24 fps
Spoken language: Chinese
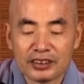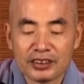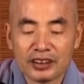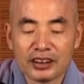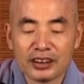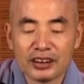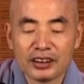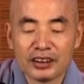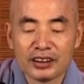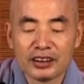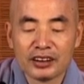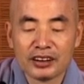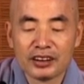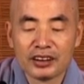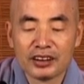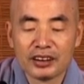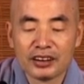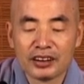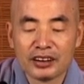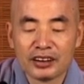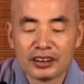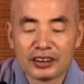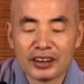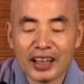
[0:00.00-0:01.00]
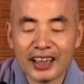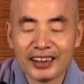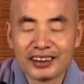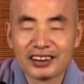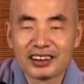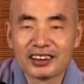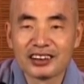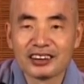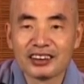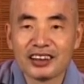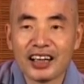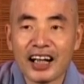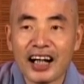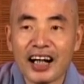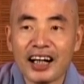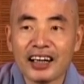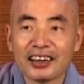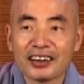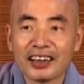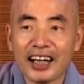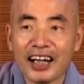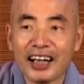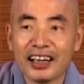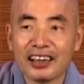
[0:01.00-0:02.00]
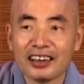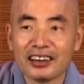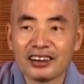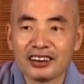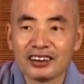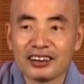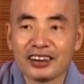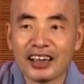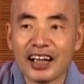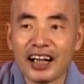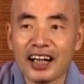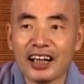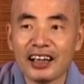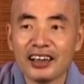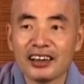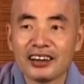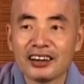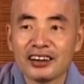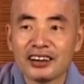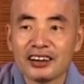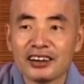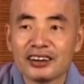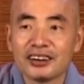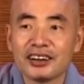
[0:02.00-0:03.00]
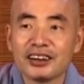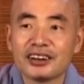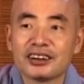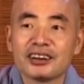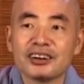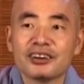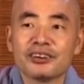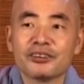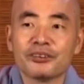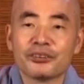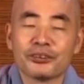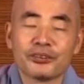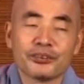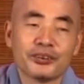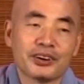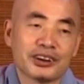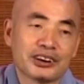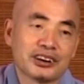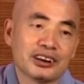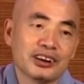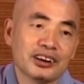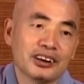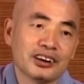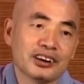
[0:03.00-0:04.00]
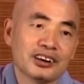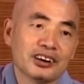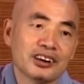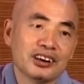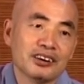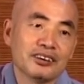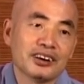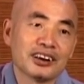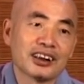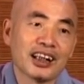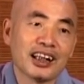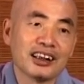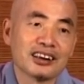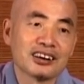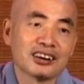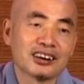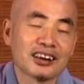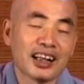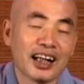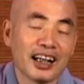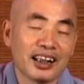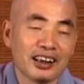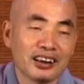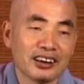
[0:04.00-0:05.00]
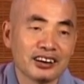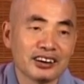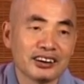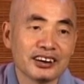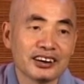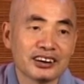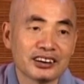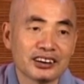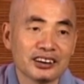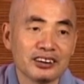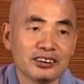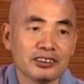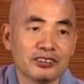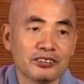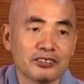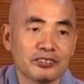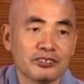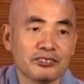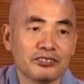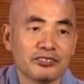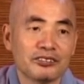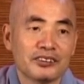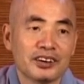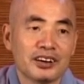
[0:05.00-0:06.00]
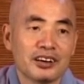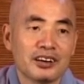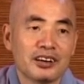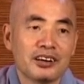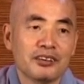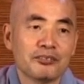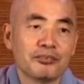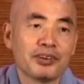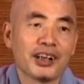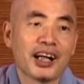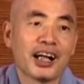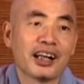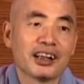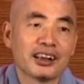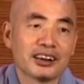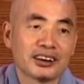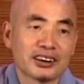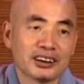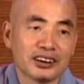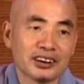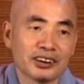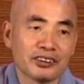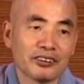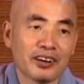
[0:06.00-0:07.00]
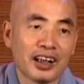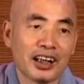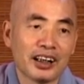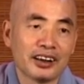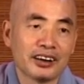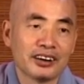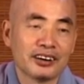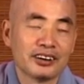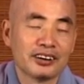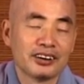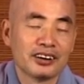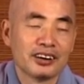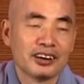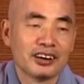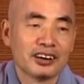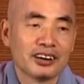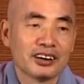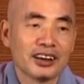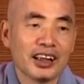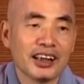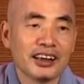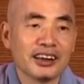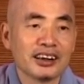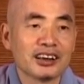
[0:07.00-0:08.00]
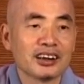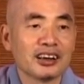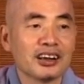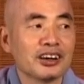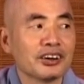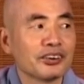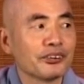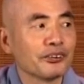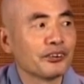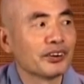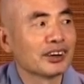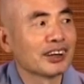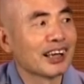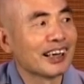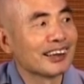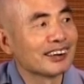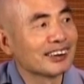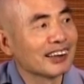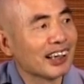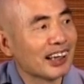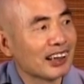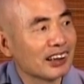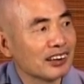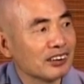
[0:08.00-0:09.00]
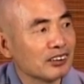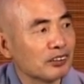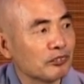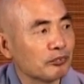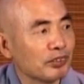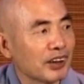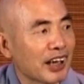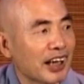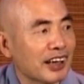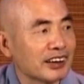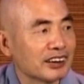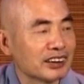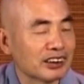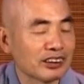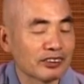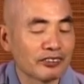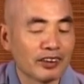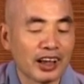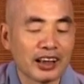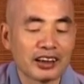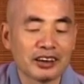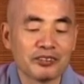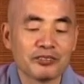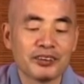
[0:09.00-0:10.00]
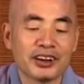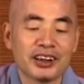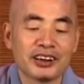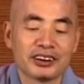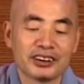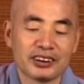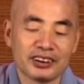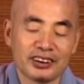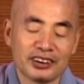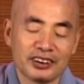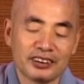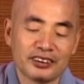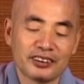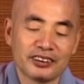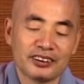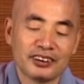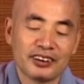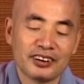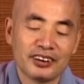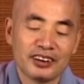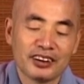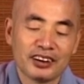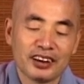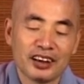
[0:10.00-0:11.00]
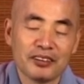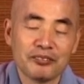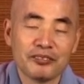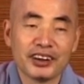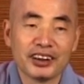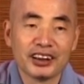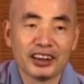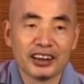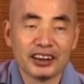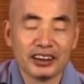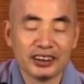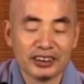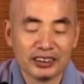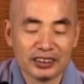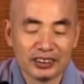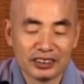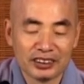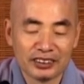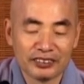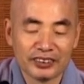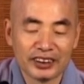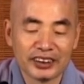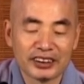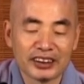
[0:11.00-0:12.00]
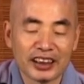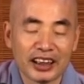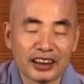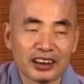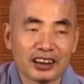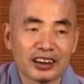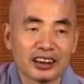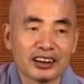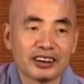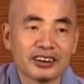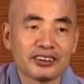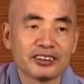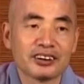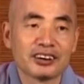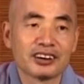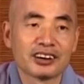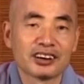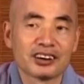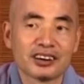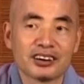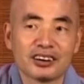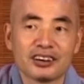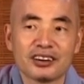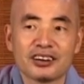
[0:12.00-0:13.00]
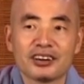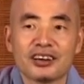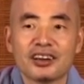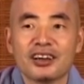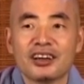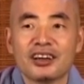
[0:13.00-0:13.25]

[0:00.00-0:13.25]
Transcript: 这个贪吃啊、贪喝啊，也是一种惰性。因为贪吃贪喝也是一种不良的习惯。当一个人堕在这样的一种不良习惯里面的时候，他每天就会想到的就是吃